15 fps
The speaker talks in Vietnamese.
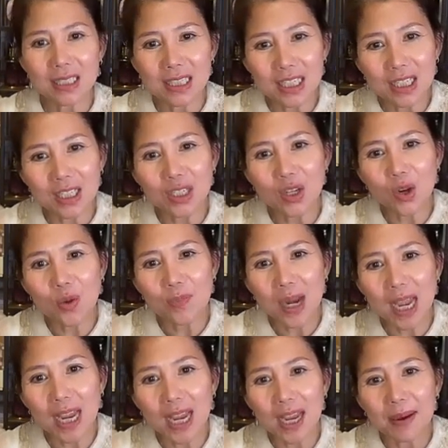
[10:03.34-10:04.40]
cảm ơn chị
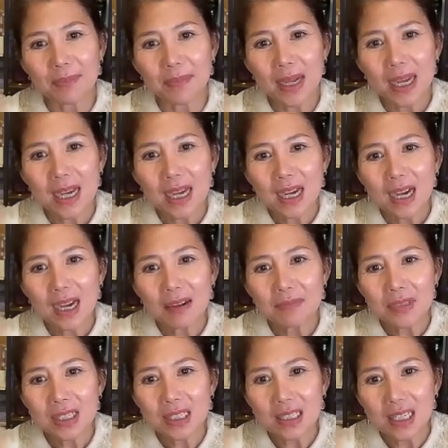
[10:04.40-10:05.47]
hôm nay em
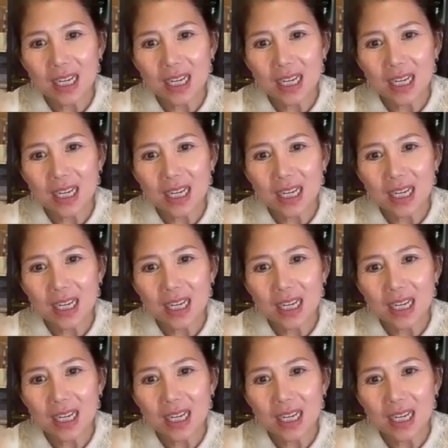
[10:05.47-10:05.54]
um,